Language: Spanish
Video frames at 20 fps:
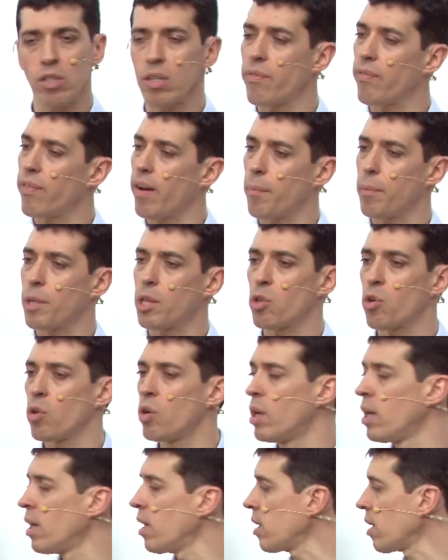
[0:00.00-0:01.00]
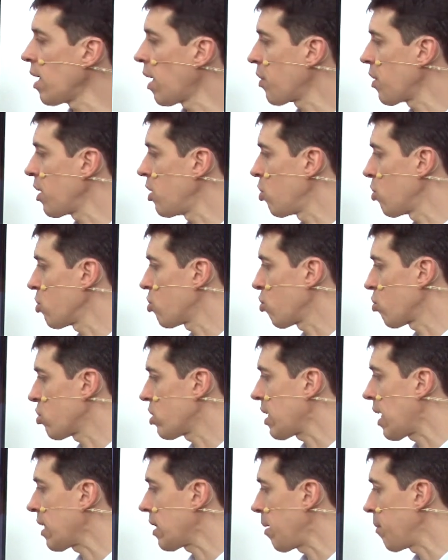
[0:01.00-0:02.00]
el fragmento y haciendo estos
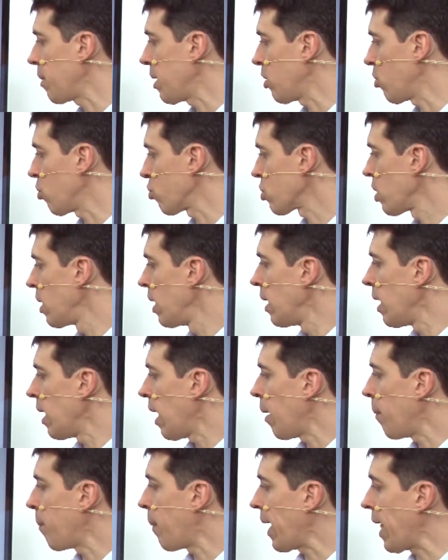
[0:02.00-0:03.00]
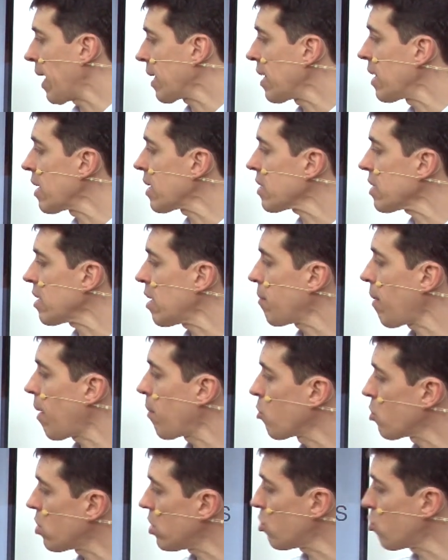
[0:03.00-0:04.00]
tratamientos. ¿Para quién
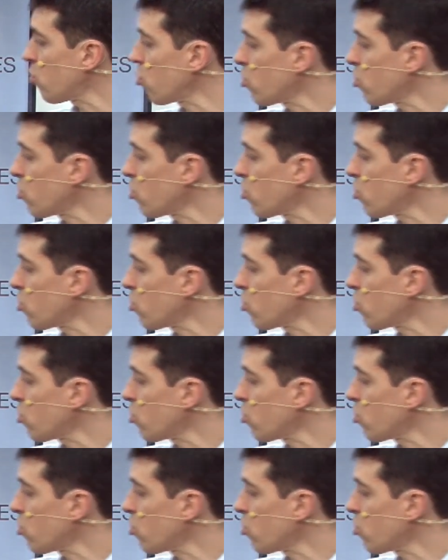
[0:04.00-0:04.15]
reservamos estos